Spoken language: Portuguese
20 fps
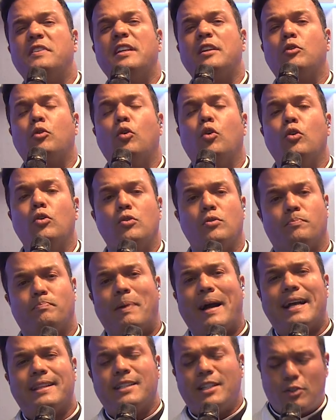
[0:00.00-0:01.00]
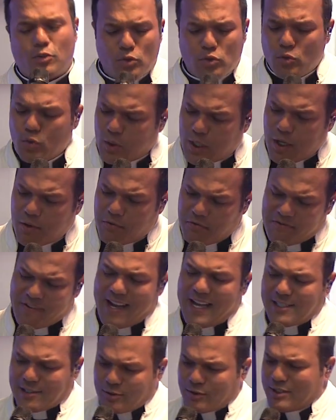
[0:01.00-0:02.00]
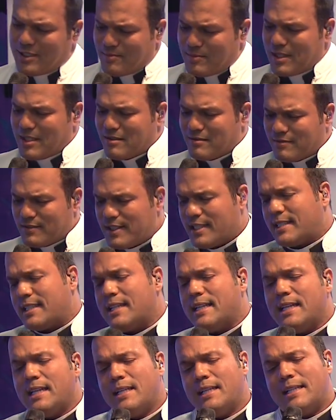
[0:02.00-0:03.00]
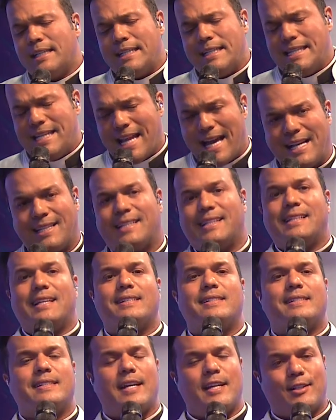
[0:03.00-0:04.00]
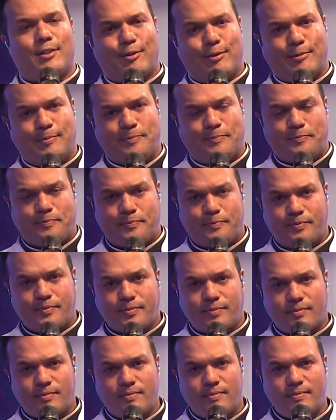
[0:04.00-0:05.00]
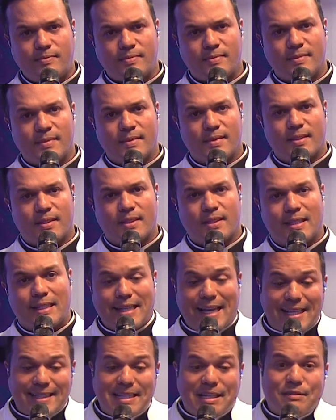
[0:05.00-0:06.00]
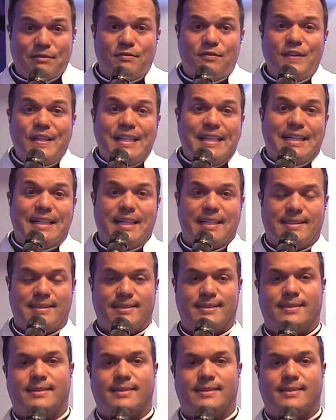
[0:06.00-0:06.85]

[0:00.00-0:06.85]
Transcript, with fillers: vingou? Padre, tudo o que eu faço na minha vida, nada dá certo, nada vinga.